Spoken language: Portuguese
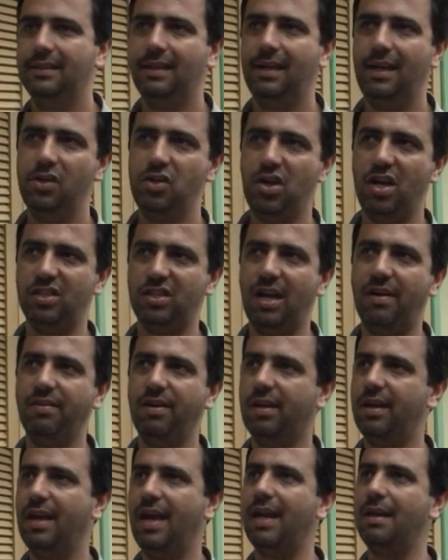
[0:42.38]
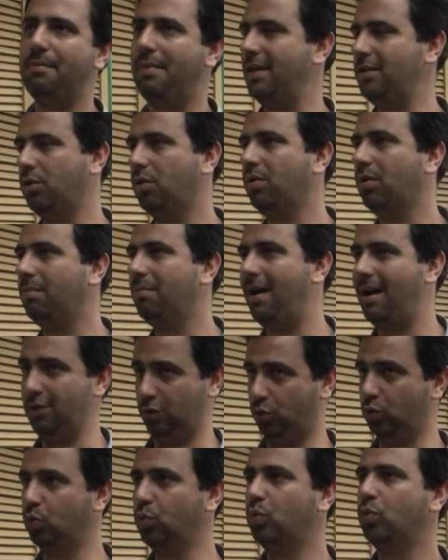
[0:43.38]
A gente achava que era mais,
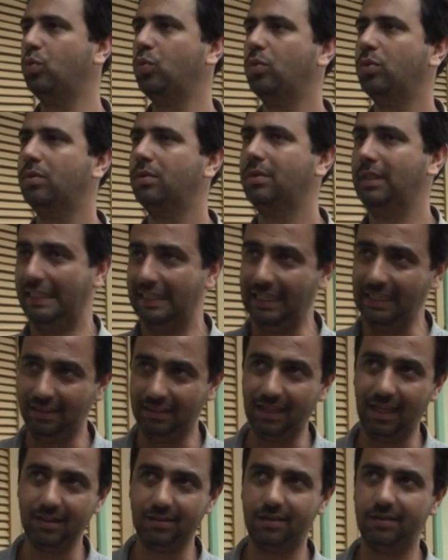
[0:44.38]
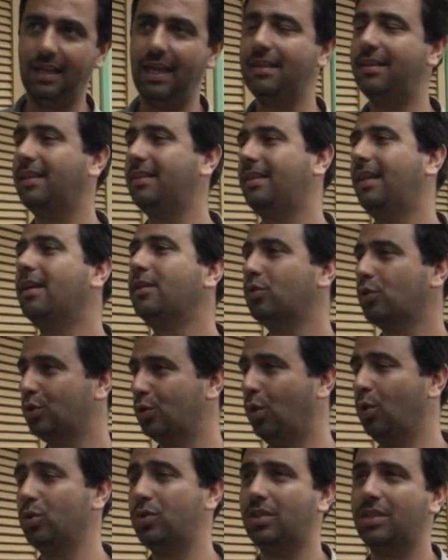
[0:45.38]
mais um, de, de, dentre
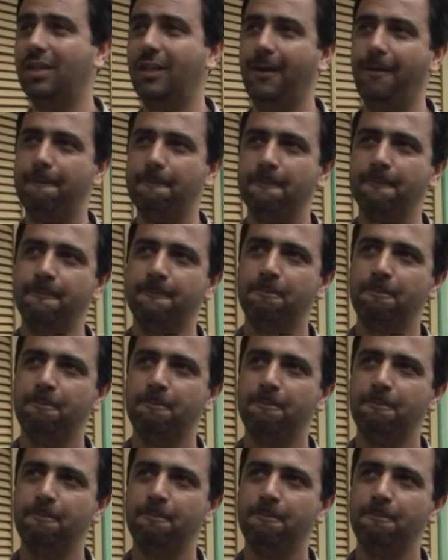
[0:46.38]
tantos outros que